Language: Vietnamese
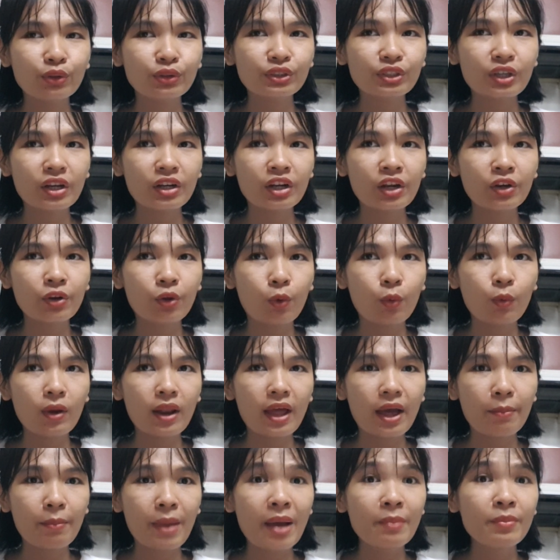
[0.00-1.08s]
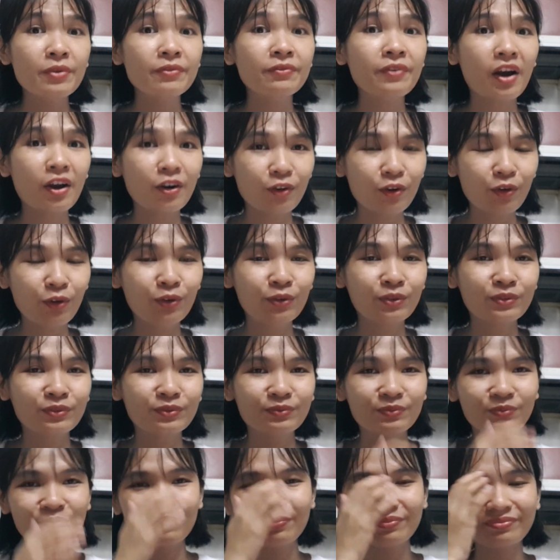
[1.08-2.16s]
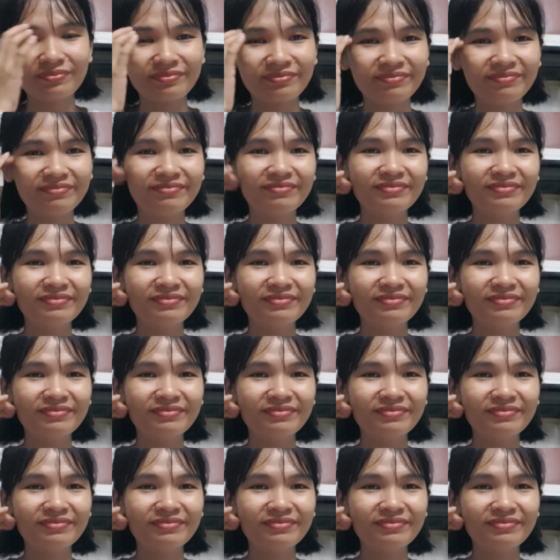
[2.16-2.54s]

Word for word: cho nó đủ là 30 phần luôn ừ,